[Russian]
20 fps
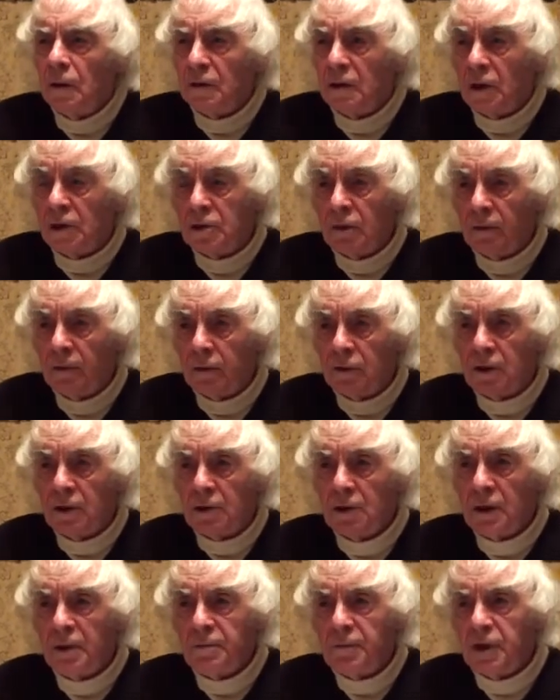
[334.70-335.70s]
Так что вот
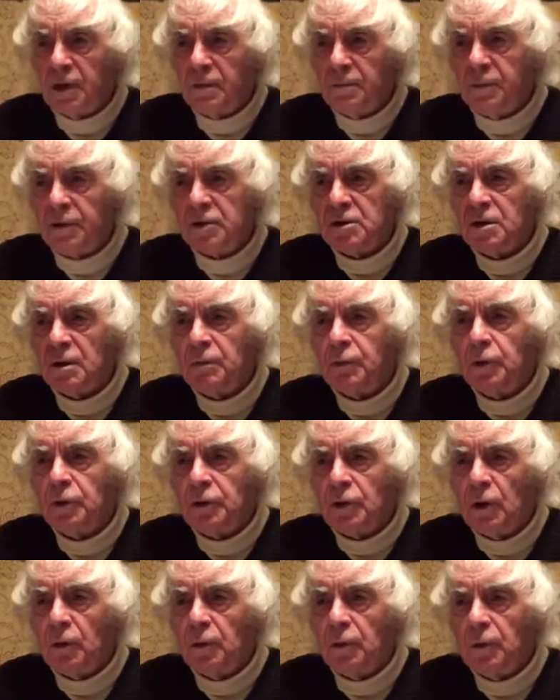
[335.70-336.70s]
это имеет под собой
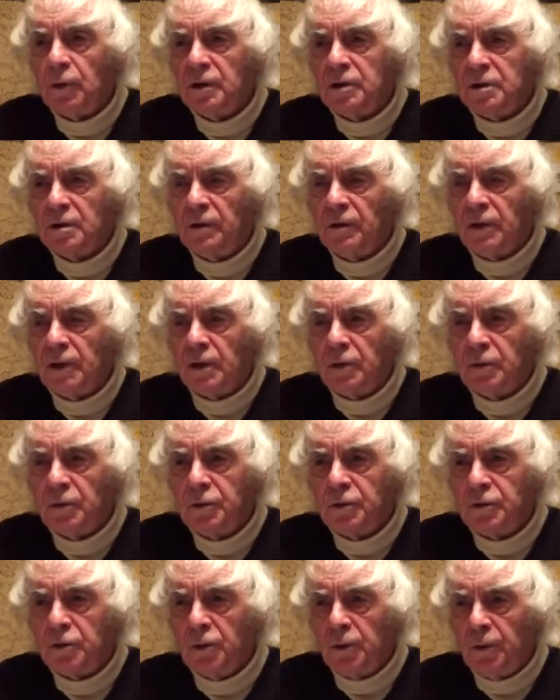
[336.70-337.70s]
такую основательную
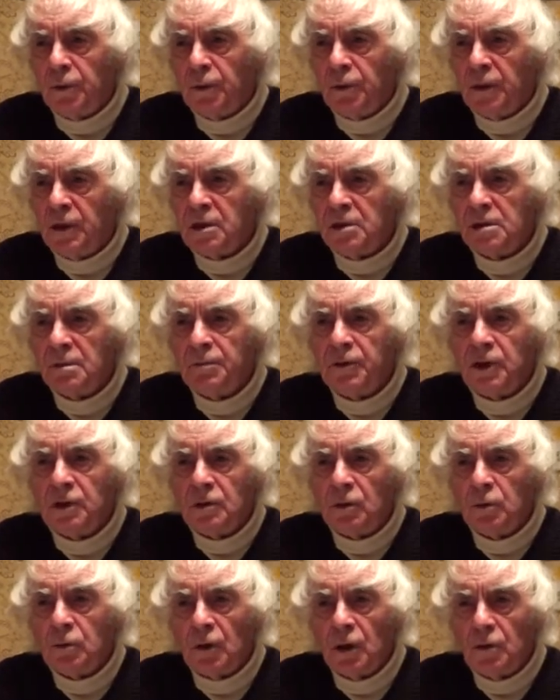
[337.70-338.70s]
историю. Если бы
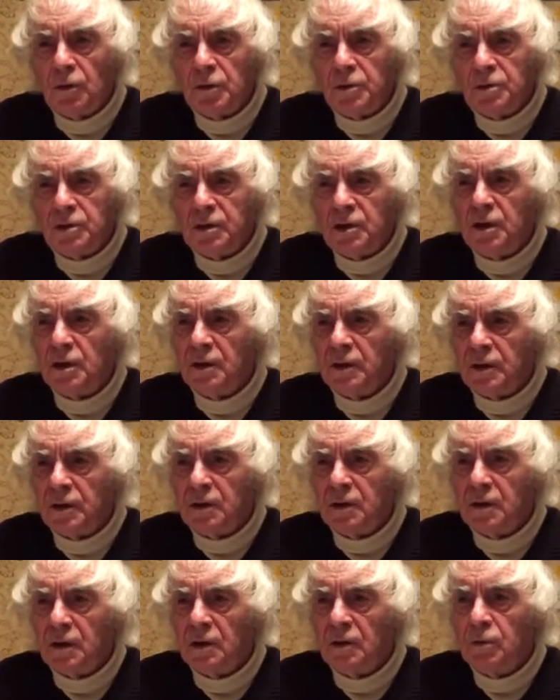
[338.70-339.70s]
это удалось
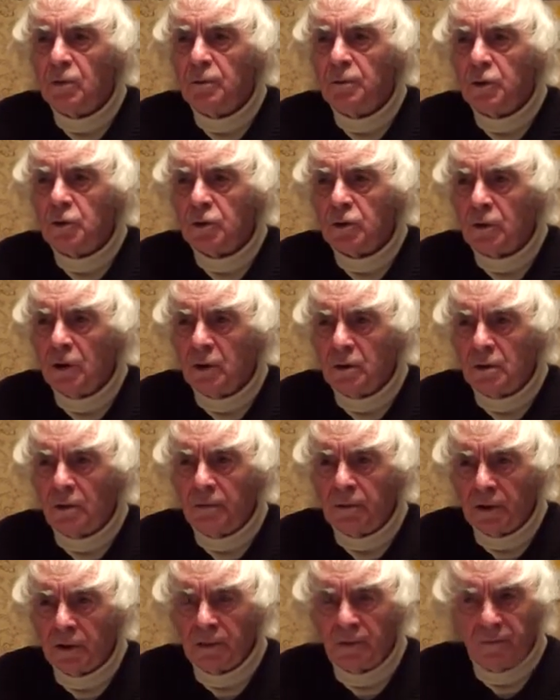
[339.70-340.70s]
сделать, я думаю, что это
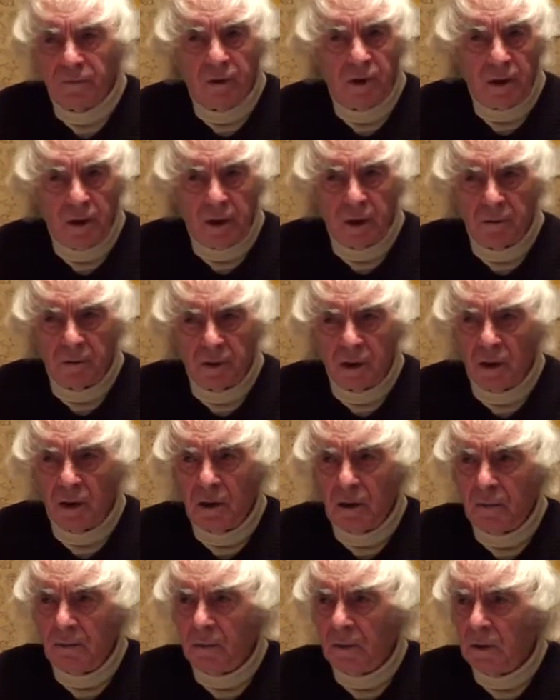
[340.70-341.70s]
было великим
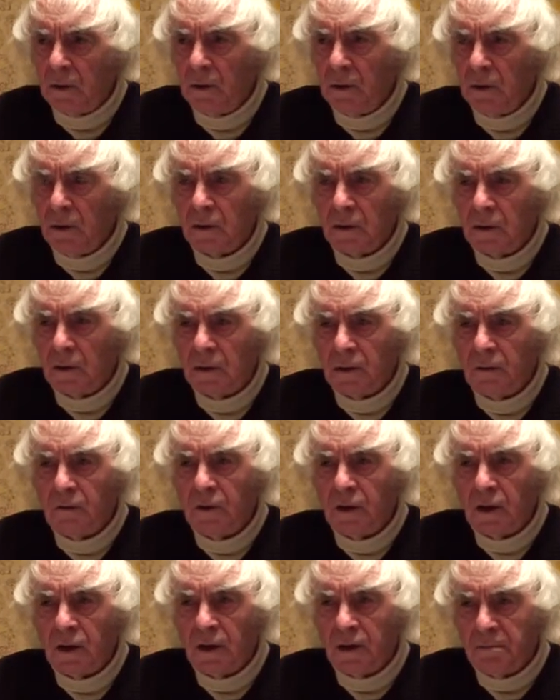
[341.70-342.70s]
делом на
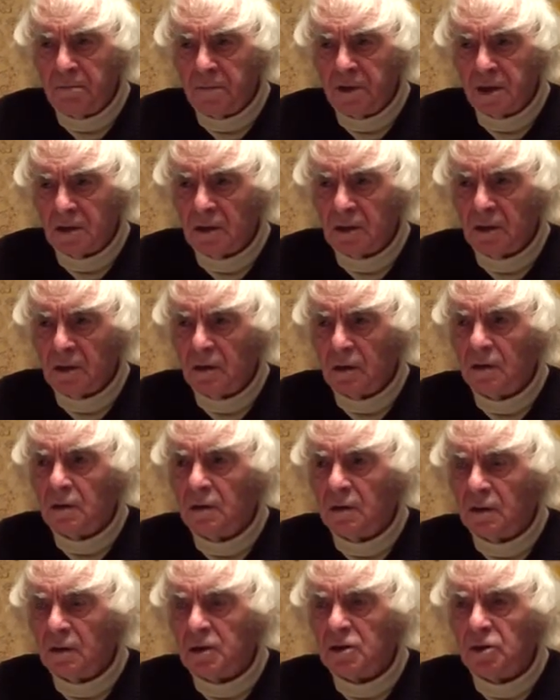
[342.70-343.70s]
века. Место
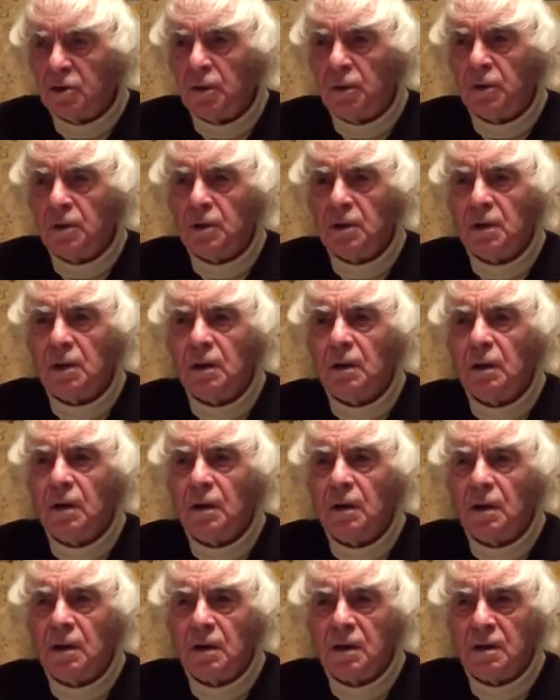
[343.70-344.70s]
достойное
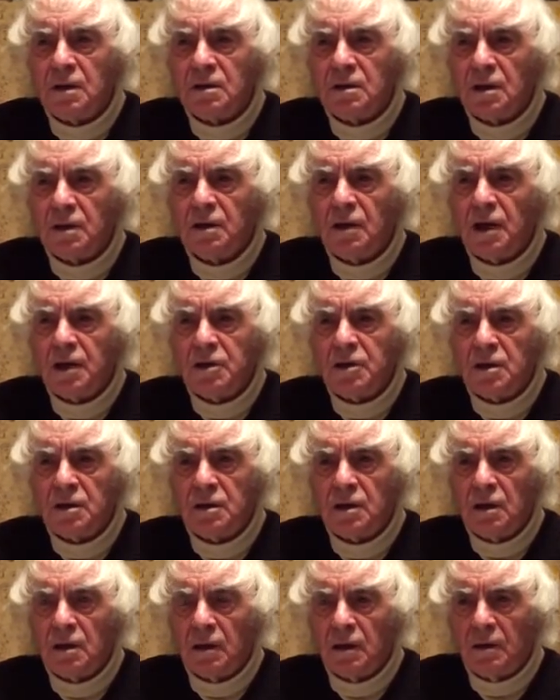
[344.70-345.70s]
и
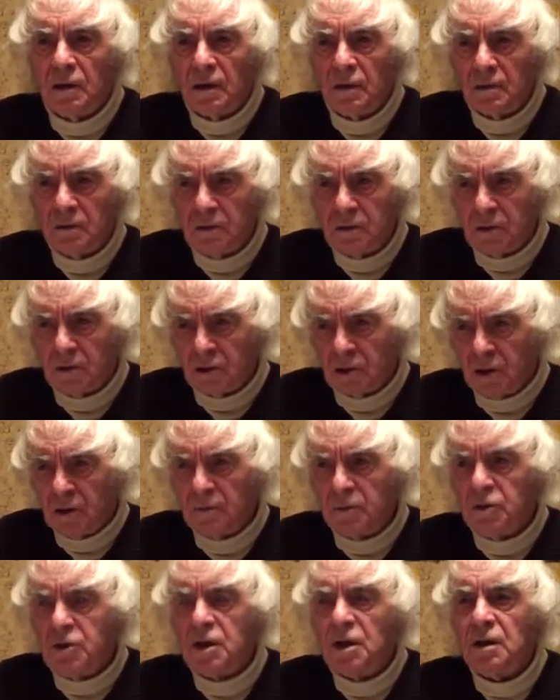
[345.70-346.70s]
задача
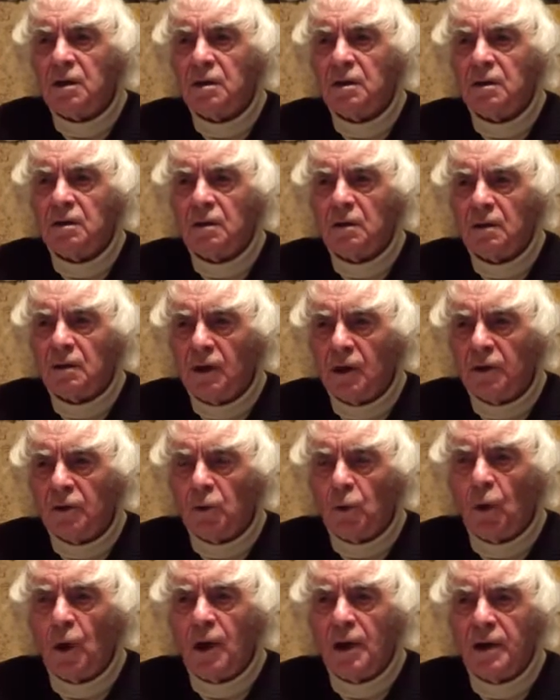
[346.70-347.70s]
чрезвычайно
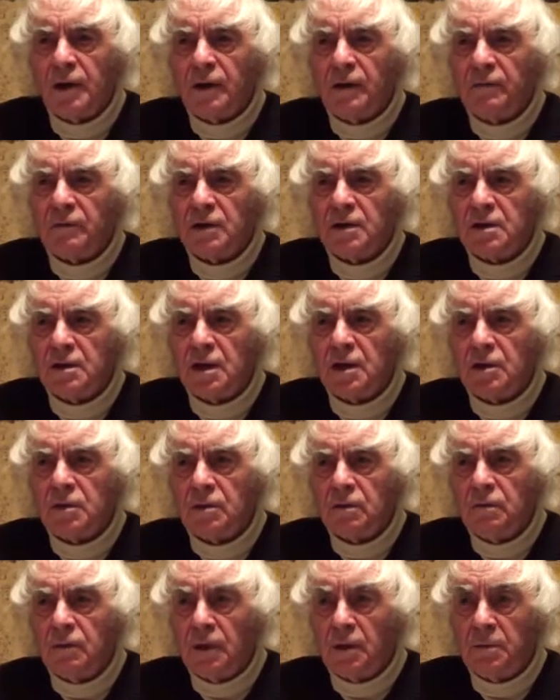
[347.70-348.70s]
актуальная в
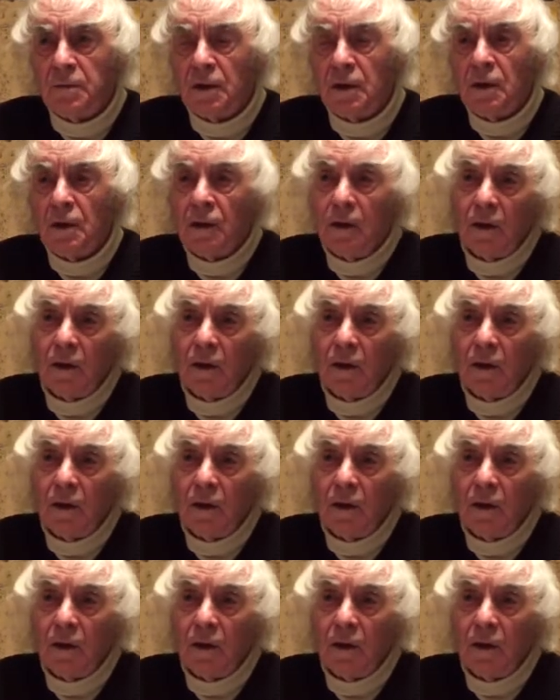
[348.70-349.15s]
настоящее время.